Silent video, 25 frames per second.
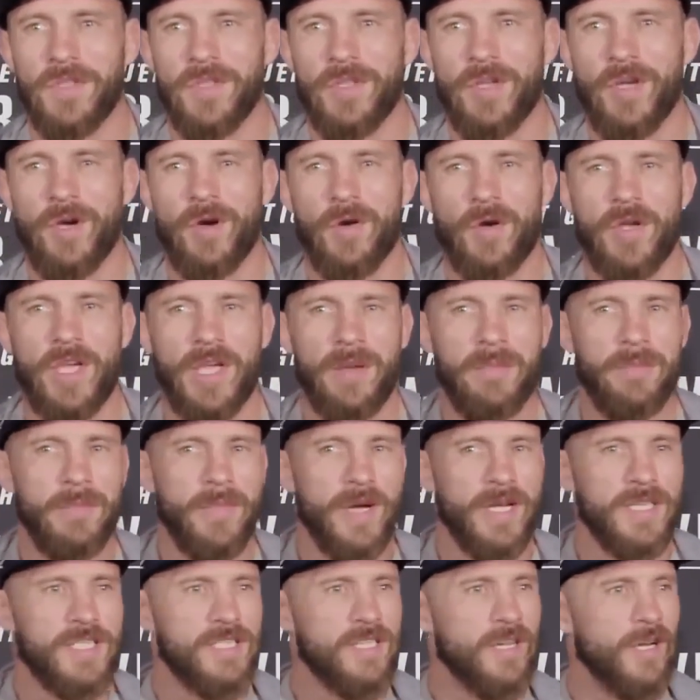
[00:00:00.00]
Нет,
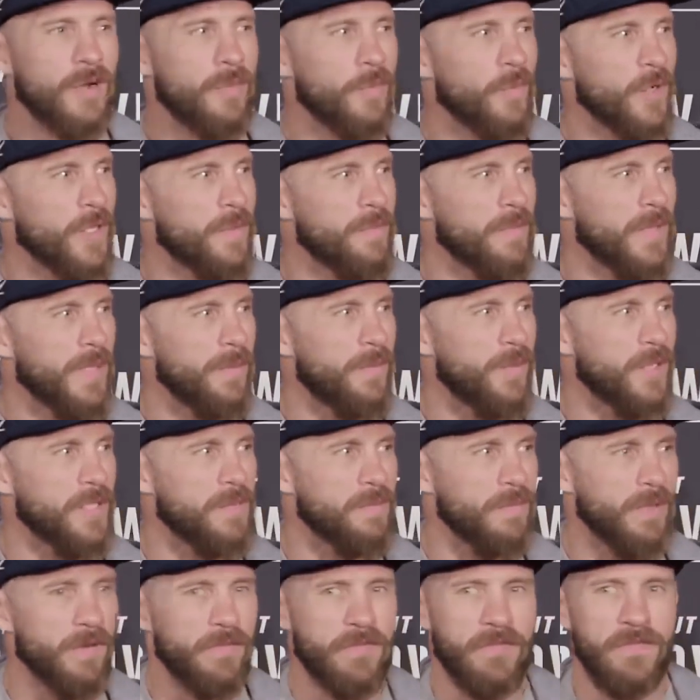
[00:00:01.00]
когда мой сын рядом, все
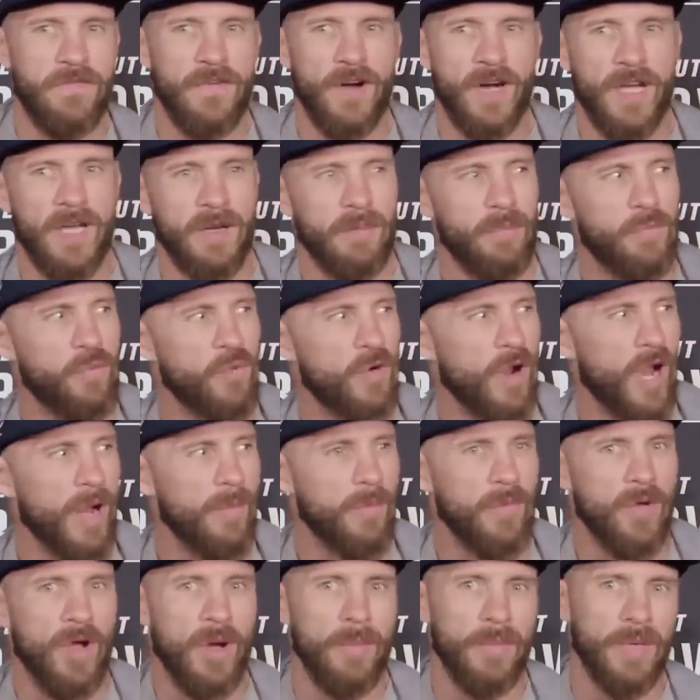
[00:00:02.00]
наоборот. Я
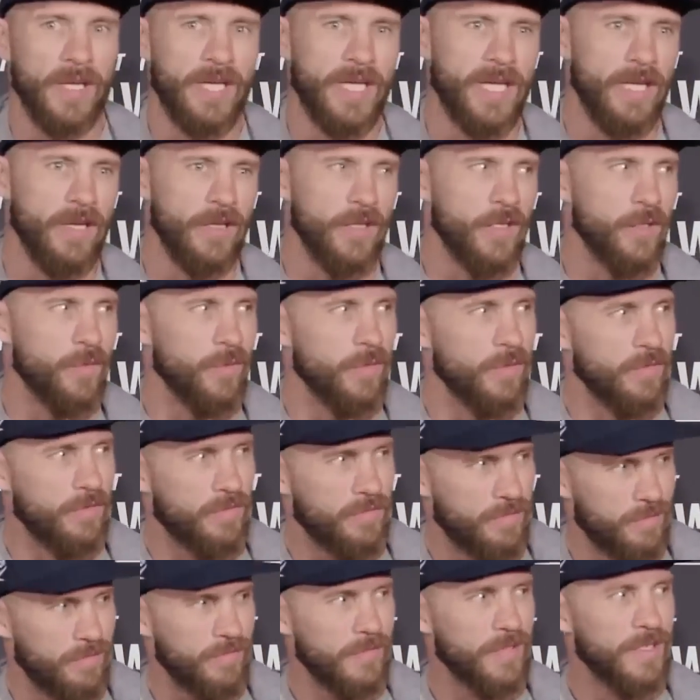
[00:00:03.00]
готов убить любого.
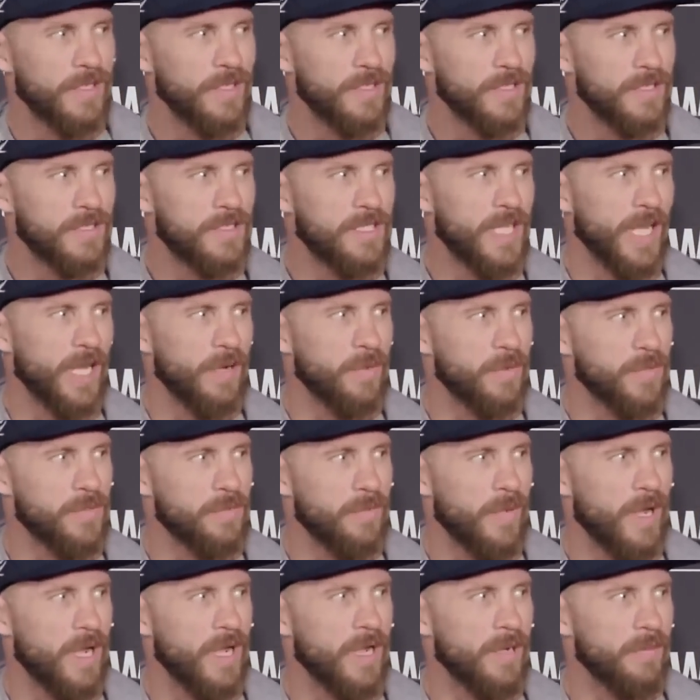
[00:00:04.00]
И
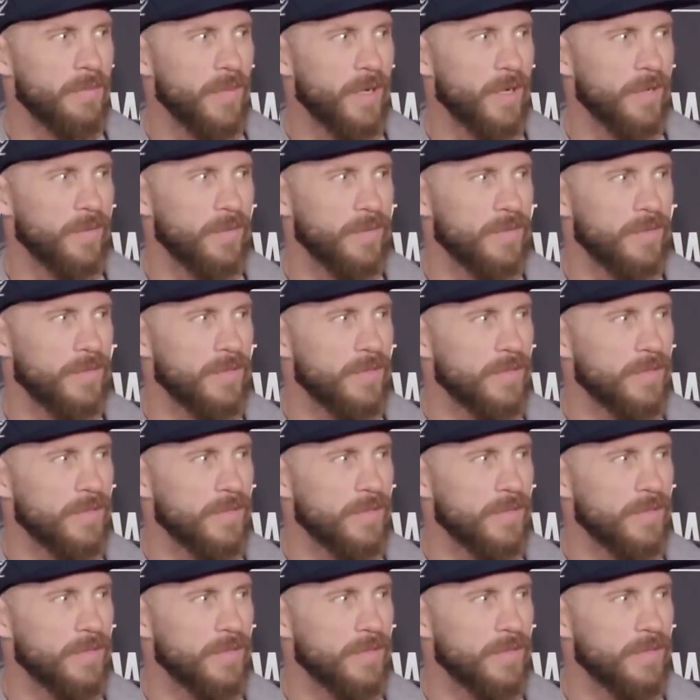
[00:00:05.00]
забрать свое.